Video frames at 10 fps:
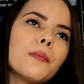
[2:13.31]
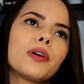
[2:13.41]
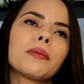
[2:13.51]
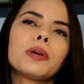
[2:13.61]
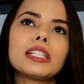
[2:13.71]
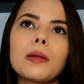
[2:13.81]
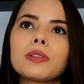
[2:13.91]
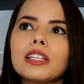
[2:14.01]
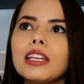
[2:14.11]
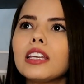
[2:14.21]
Porque, por
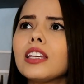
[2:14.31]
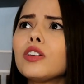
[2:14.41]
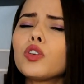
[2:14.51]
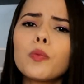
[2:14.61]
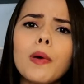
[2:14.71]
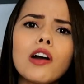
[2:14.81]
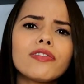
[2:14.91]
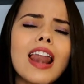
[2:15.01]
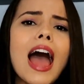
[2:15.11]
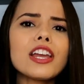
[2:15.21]
exemplo, você tem que ir no
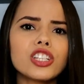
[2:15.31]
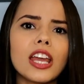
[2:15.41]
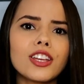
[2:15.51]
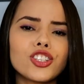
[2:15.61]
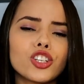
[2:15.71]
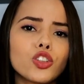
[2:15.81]
grupão falar, ai, ah, gente,